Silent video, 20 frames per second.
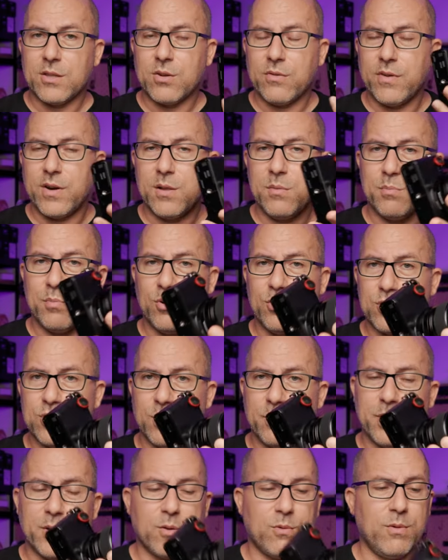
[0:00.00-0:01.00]
trovare il
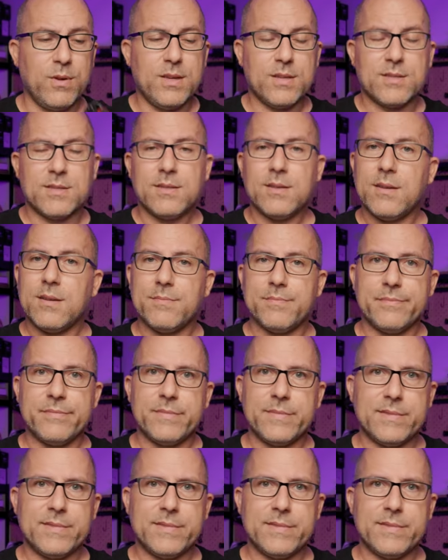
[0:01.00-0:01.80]
posto per questa,